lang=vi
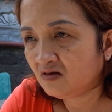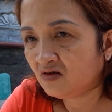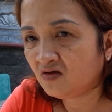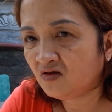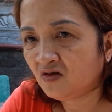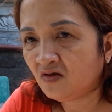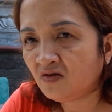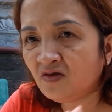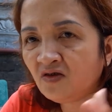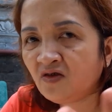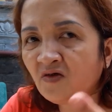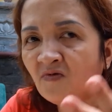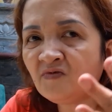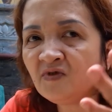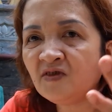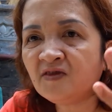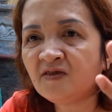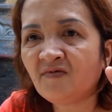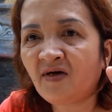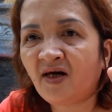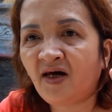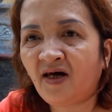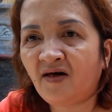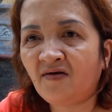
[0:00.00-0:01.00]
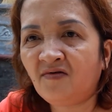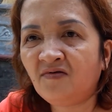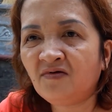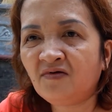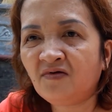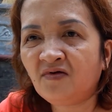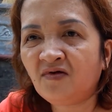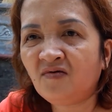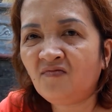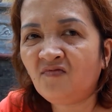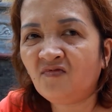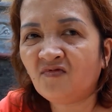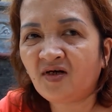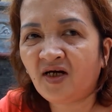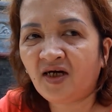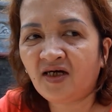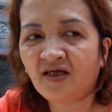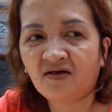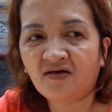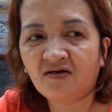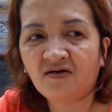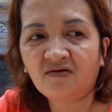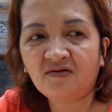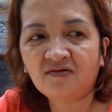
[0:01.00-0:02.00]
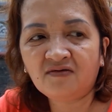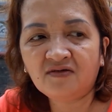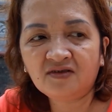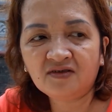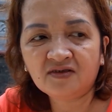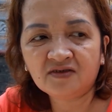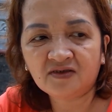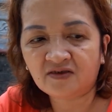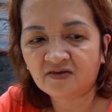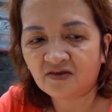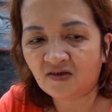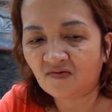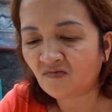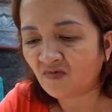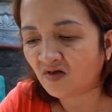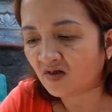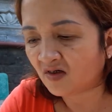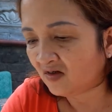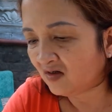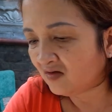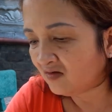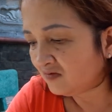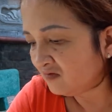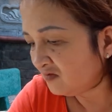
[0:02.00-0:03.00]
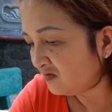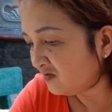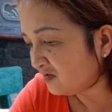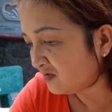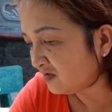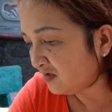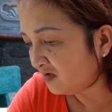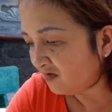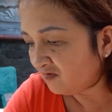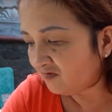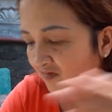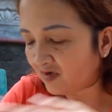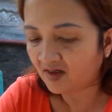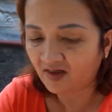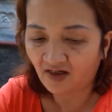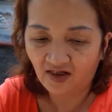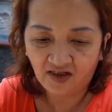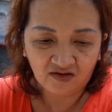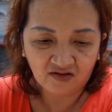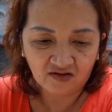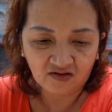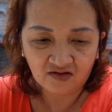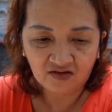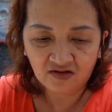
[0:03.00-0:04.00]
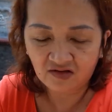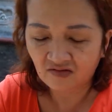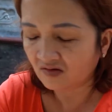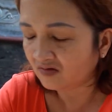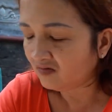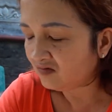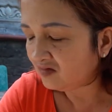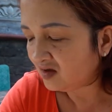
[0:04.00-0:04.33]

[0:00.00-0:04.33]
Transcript: Rồi nó sống như trong ảo, nó một ngày là nó sẽ sống rồi nó không về đây nữa.